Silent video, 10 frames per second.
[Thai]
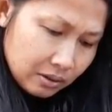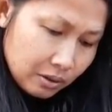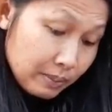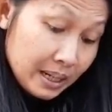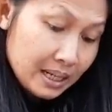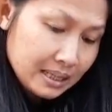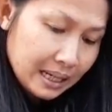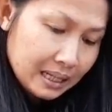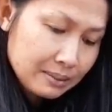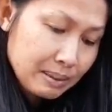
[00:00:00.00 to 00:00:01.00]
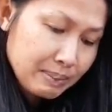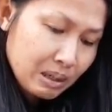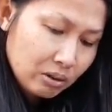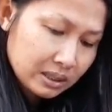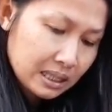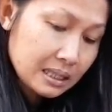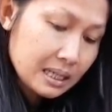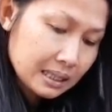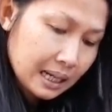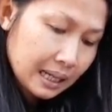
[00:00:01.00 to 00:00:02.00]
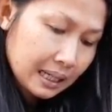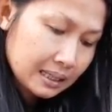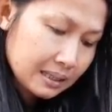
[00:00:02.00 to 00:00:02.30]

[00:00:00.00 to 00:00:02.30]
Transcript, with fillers: เราไม่แน่ใจนะที่มันเป็นดอกสีเหลืองๆนะคะนะ